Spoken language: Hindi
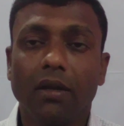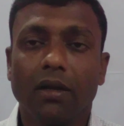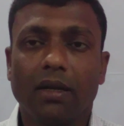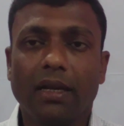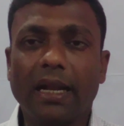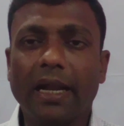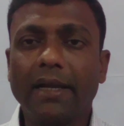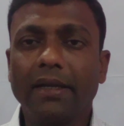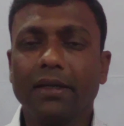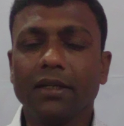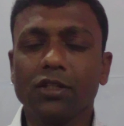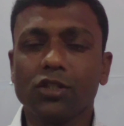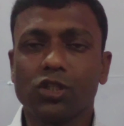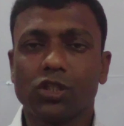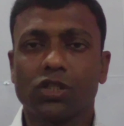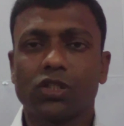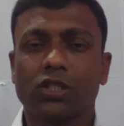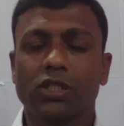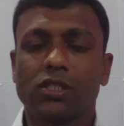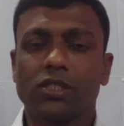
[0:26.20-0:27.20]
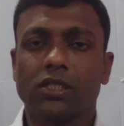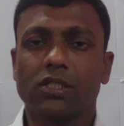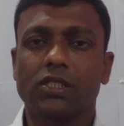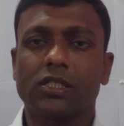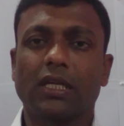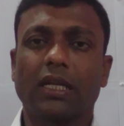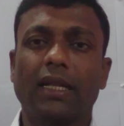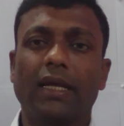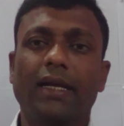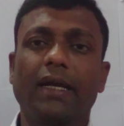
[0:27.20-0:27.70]
1966
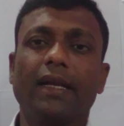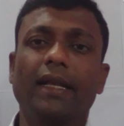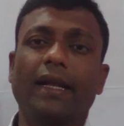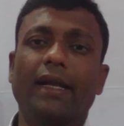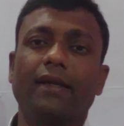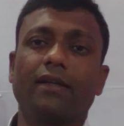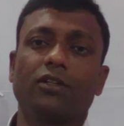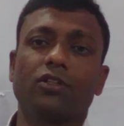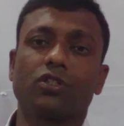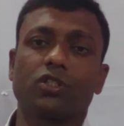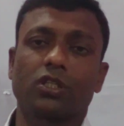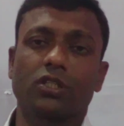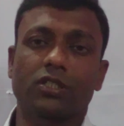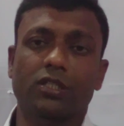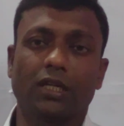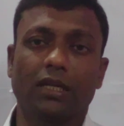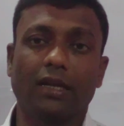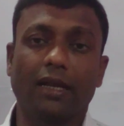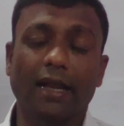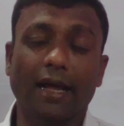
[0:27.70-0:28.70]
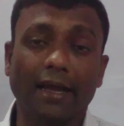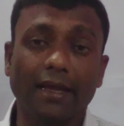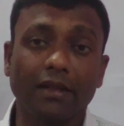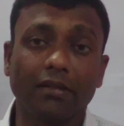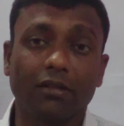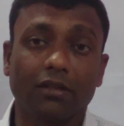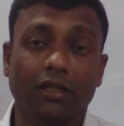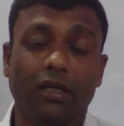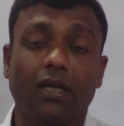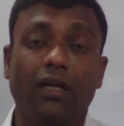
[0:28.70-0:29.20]
से लेकर 1969
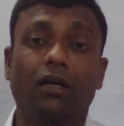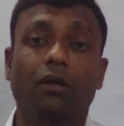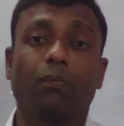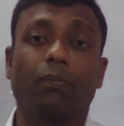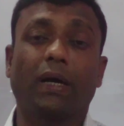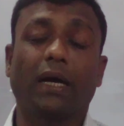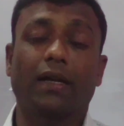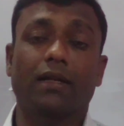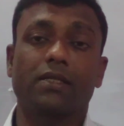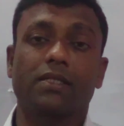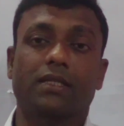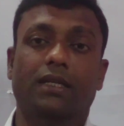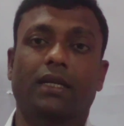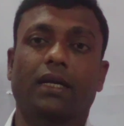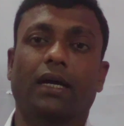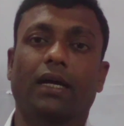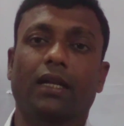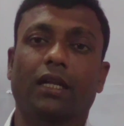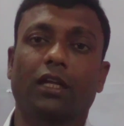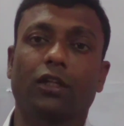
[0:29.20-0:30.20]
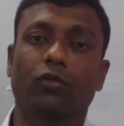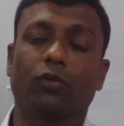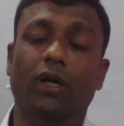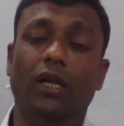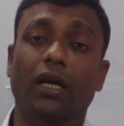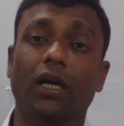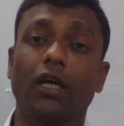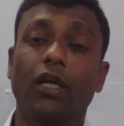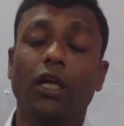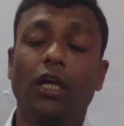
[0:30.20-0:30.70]
तक भारत सरकार के
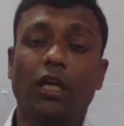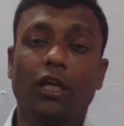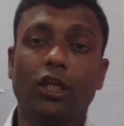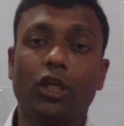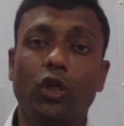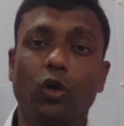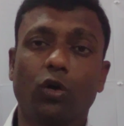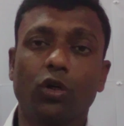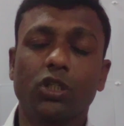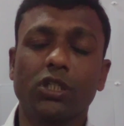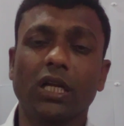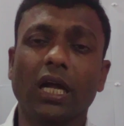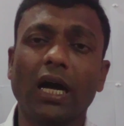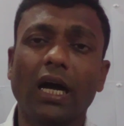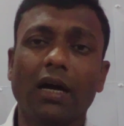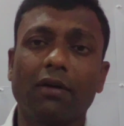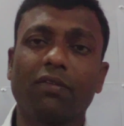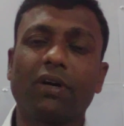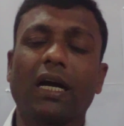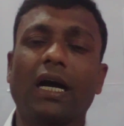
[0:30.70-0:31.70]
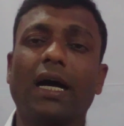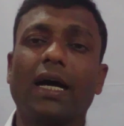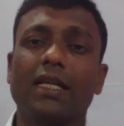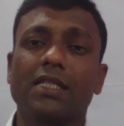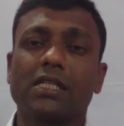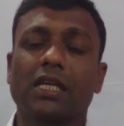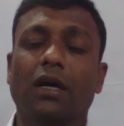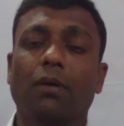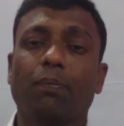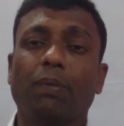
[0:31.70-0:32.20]
द्वारा योजना अवकाश
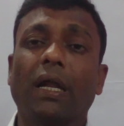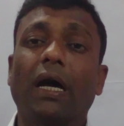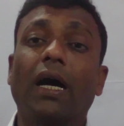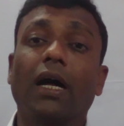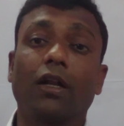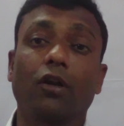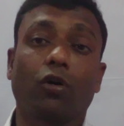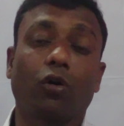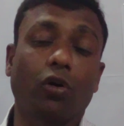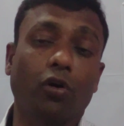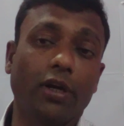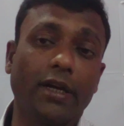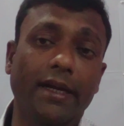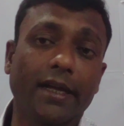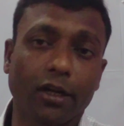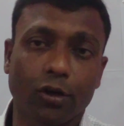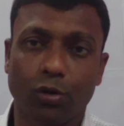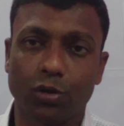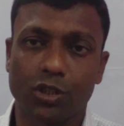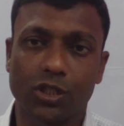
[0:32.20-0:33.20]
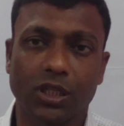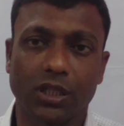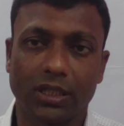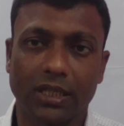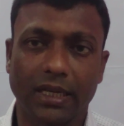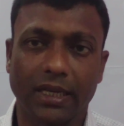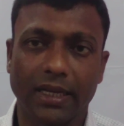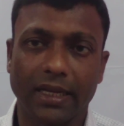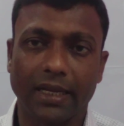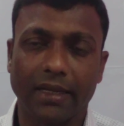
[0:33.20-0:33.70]
या प्लान हॉलीडे घोषित
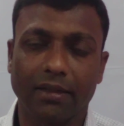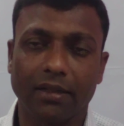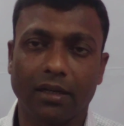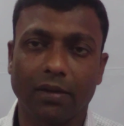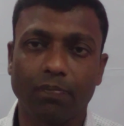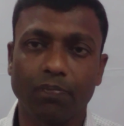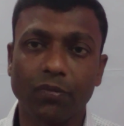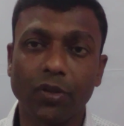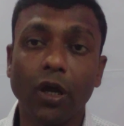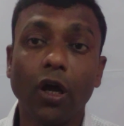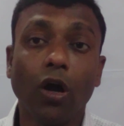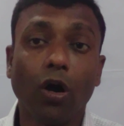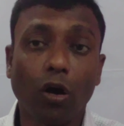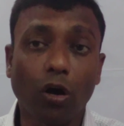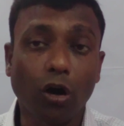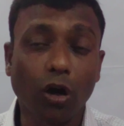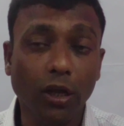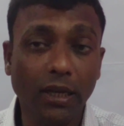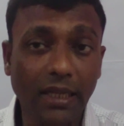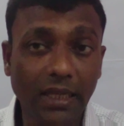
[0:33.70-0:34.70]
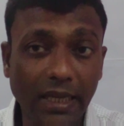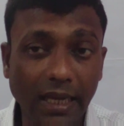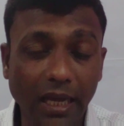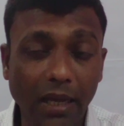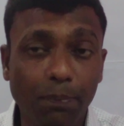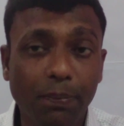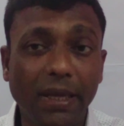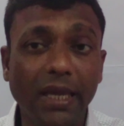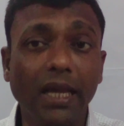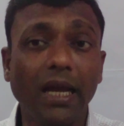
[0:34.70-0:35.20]
किया गया था और ये
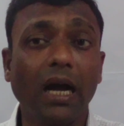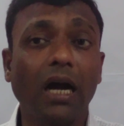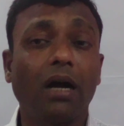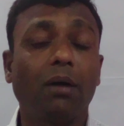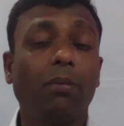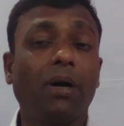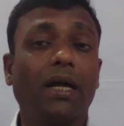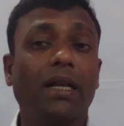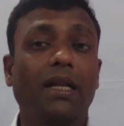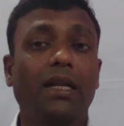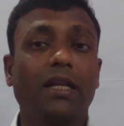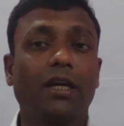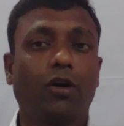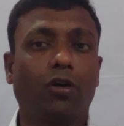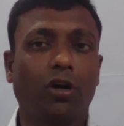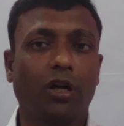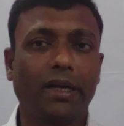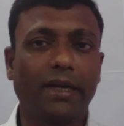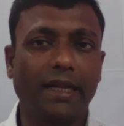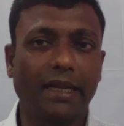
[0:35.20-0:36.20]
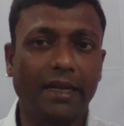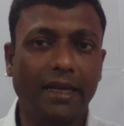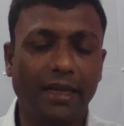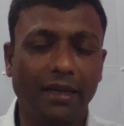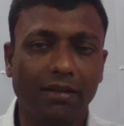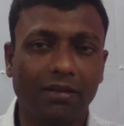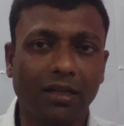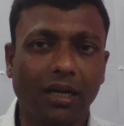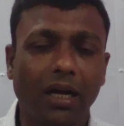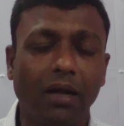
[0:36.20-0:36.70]
भी हमारे लिए हॉलीडे नहीं
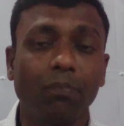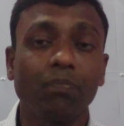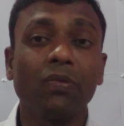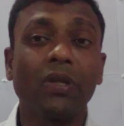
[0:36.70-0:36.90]
था